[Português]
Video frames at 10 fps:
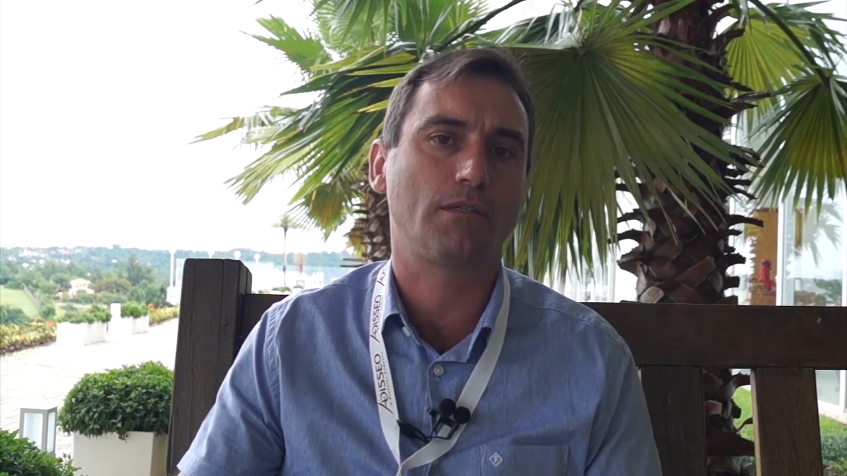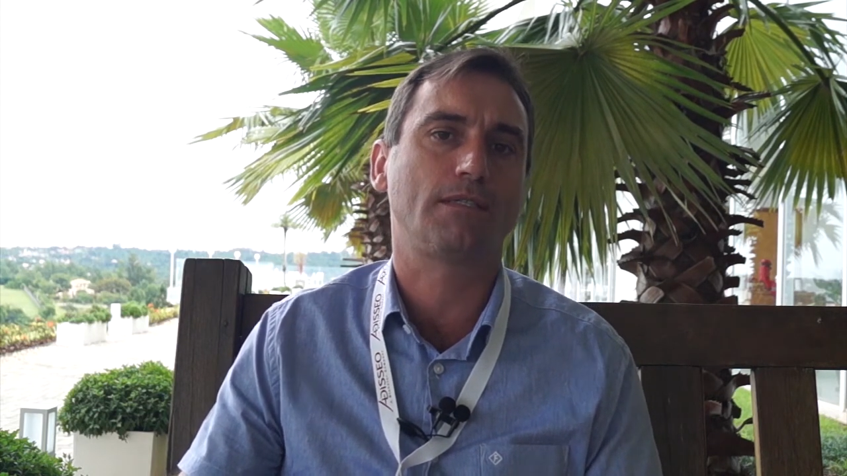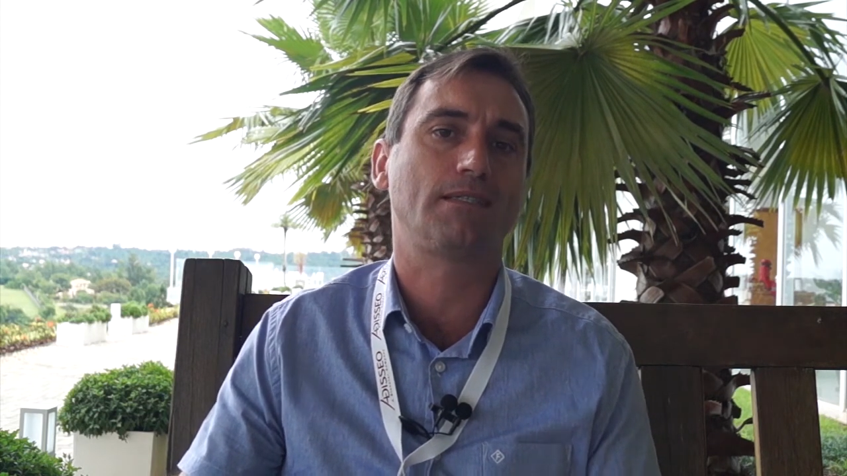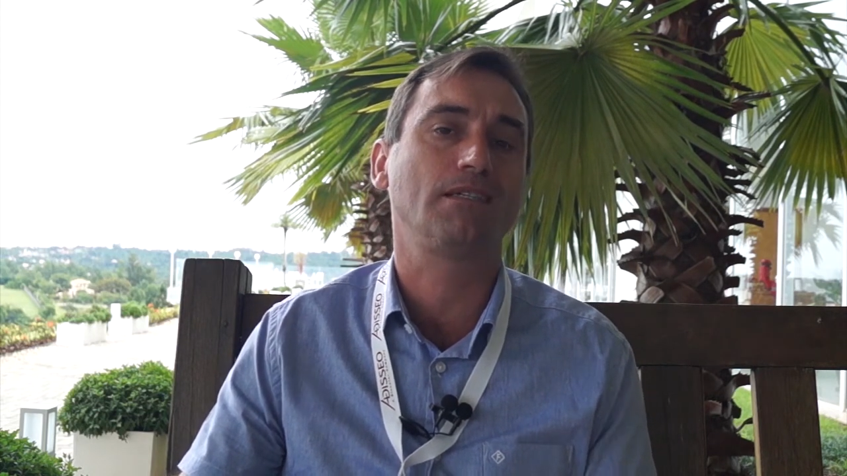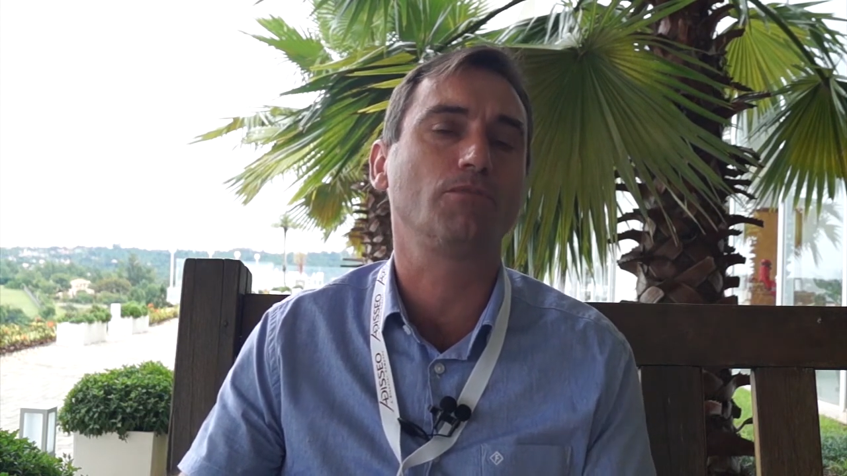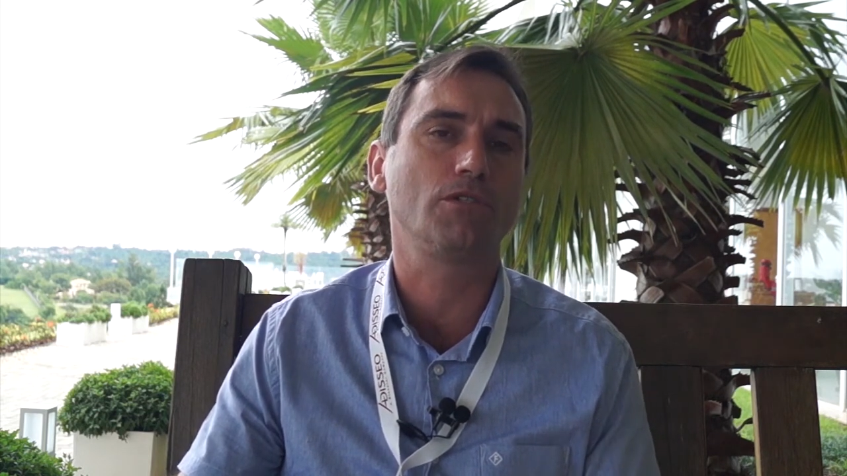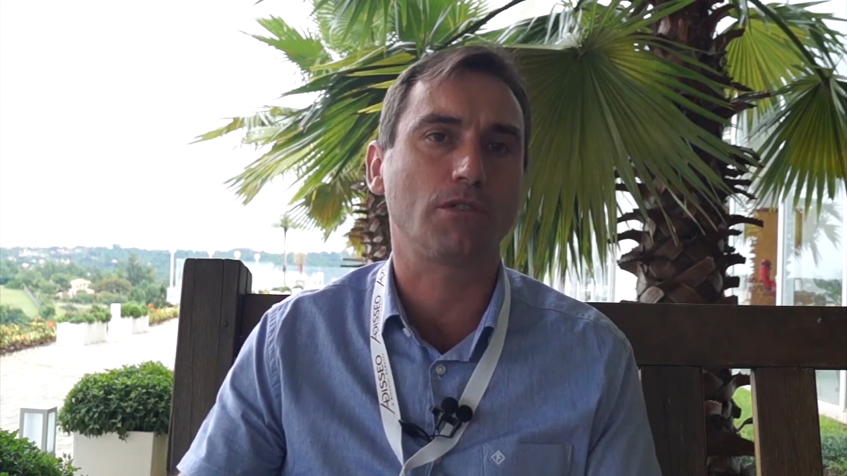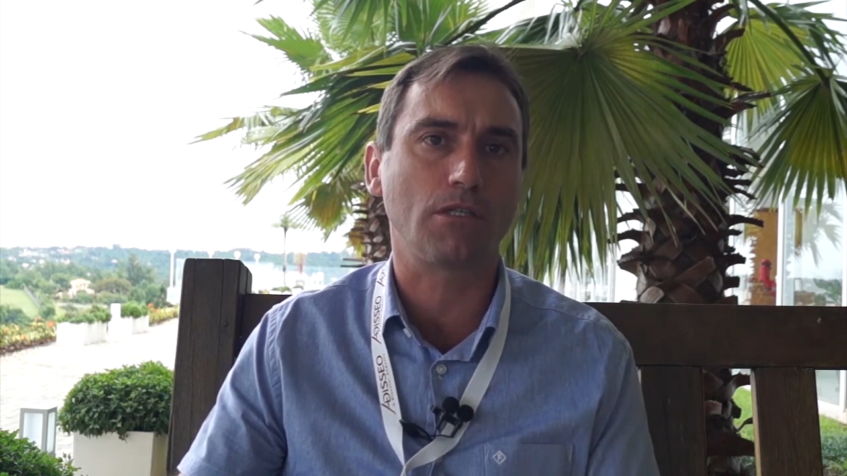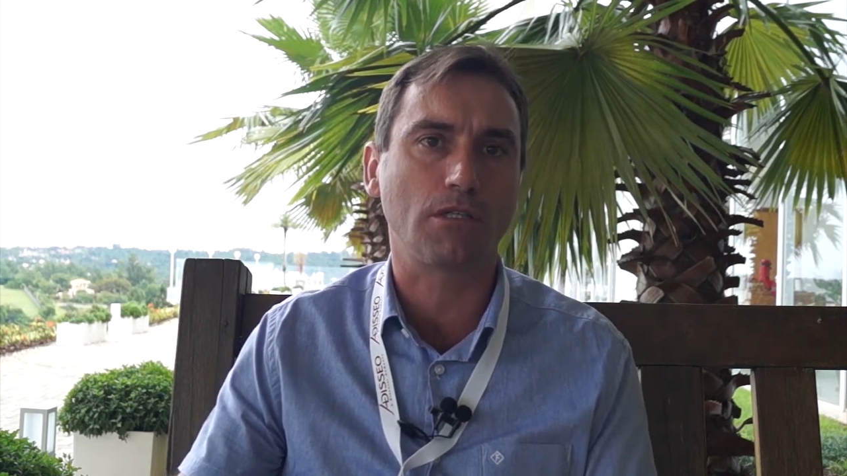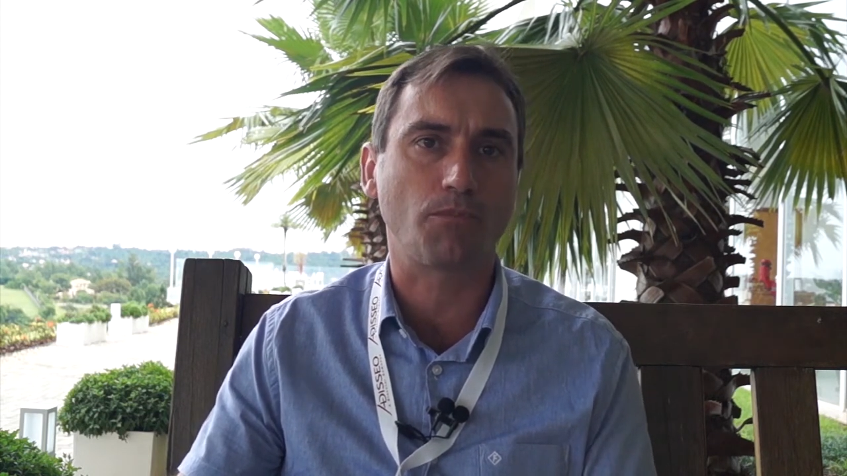acima de
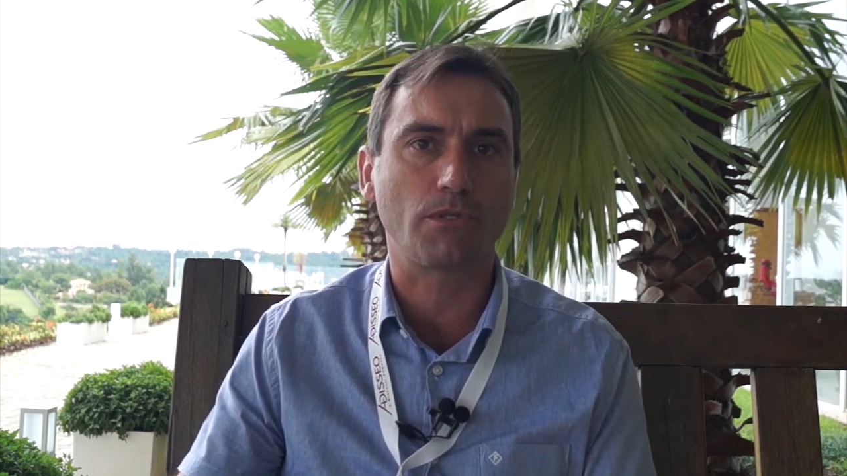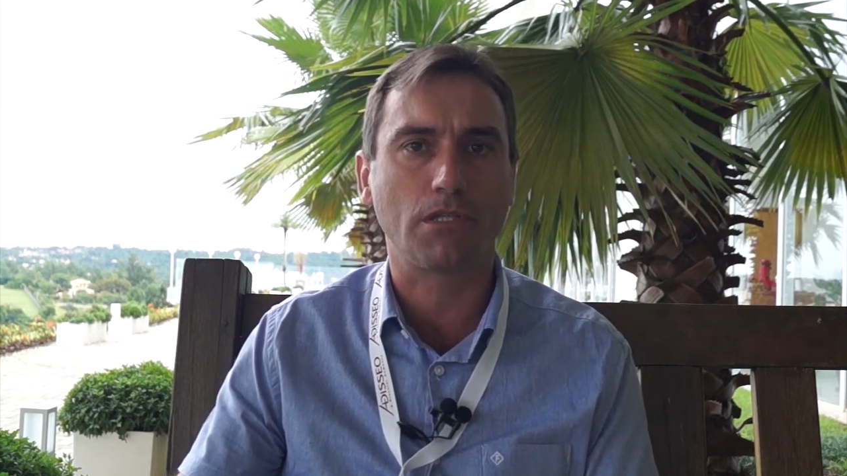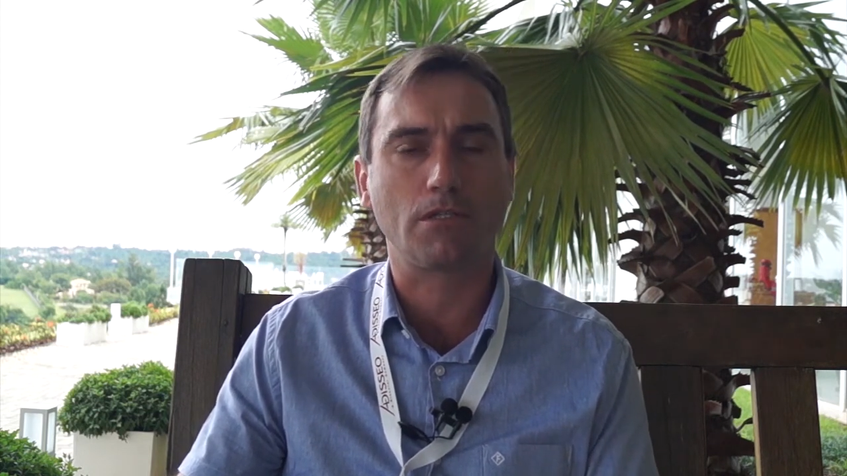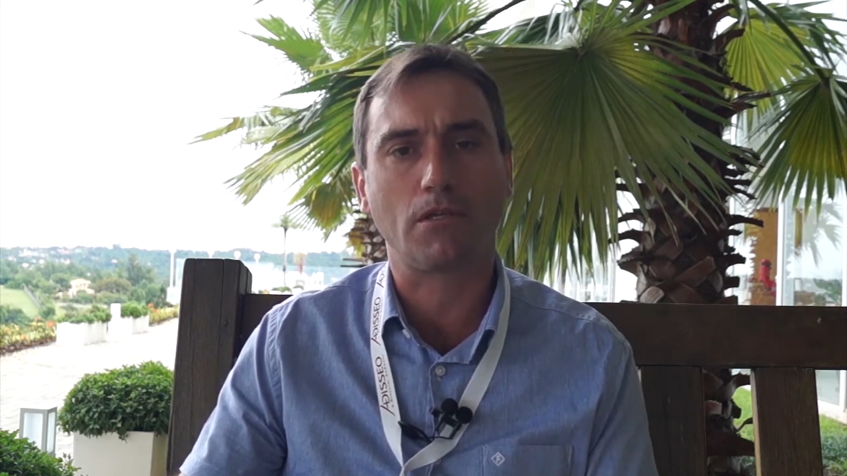30% de